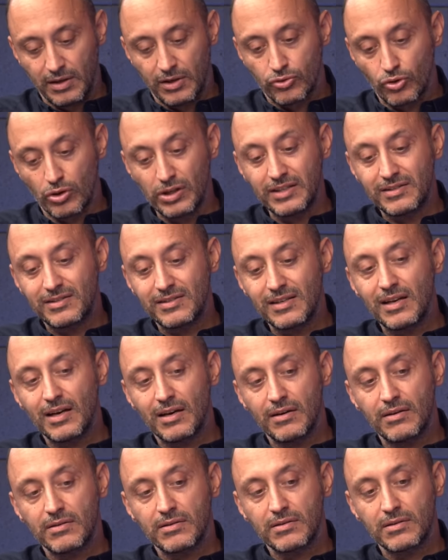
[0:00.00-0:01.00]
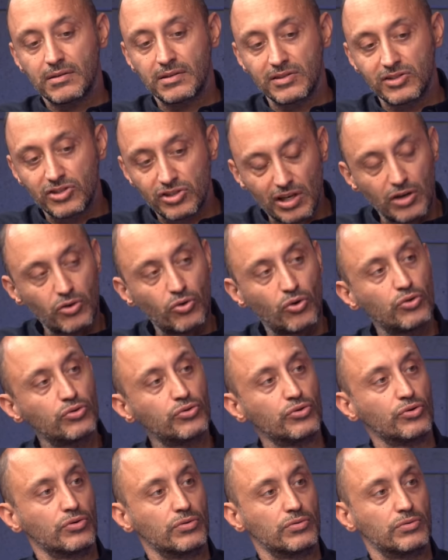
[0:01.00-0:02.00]
Dolayısıyla
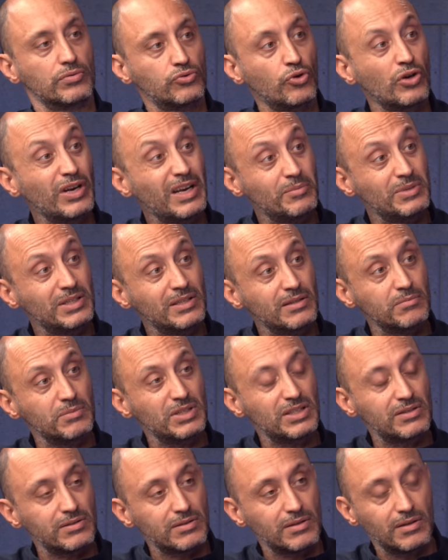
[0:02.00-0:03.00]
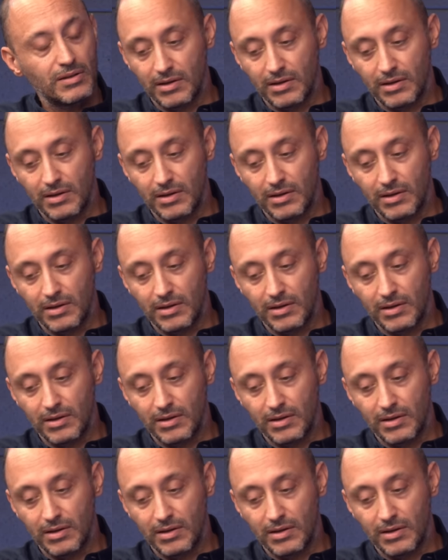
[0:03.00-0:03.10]
Kılıçdaroğlu döneminin bir e,